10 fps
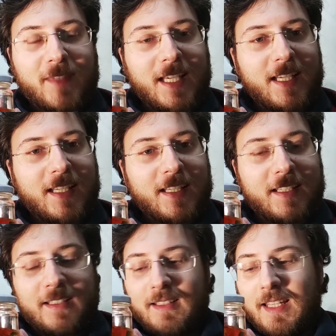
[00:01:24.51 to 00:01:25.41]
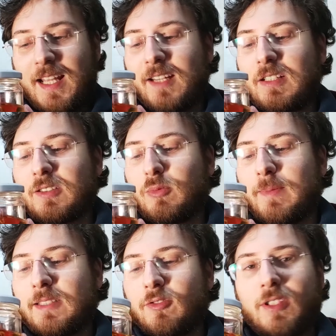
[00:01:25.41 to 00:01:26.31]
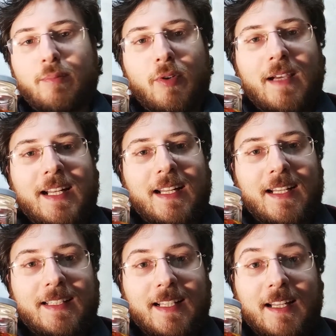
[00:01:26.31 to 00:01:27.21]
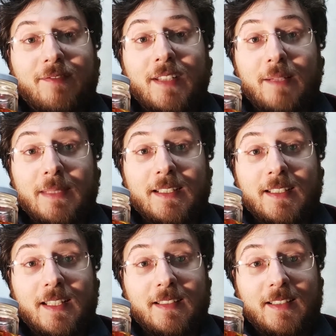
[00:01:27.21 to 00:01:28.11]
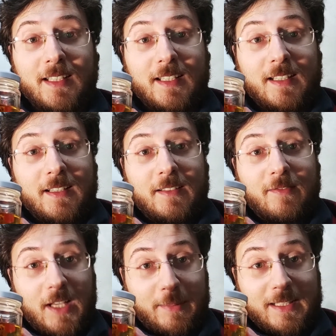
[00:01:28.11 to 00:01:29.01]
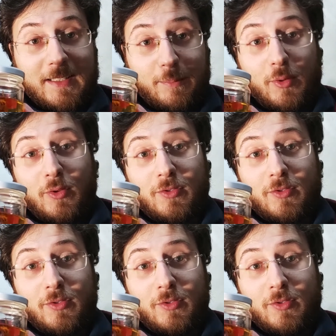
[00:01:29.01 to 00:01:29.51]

eh, è arrivato il momento di provare a renderla veramente, veramente più